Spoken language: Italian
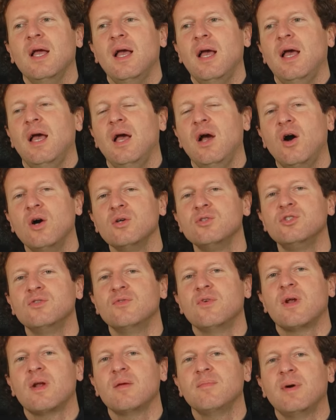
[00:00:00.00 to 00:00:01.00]
Eh, oggi
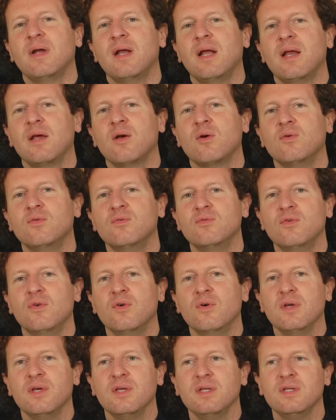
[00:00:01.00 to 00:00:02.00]
vorrei parlare con
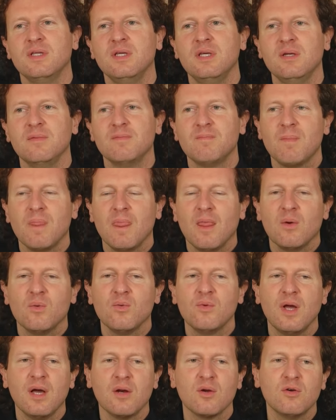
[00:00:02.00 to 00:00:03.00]
voi di
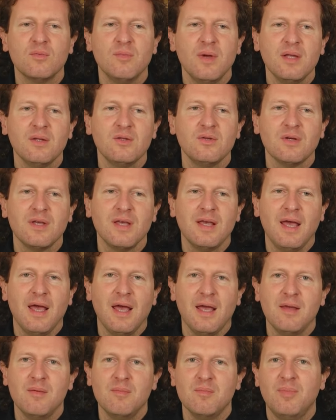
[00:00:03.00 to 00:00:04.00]
un argomento che
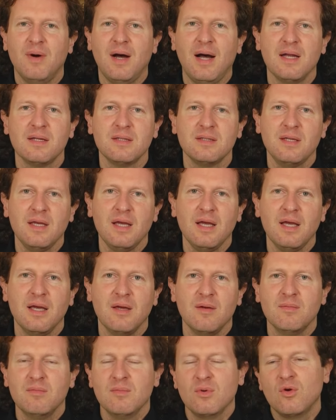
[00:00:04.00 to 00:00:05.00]
in parte, eh,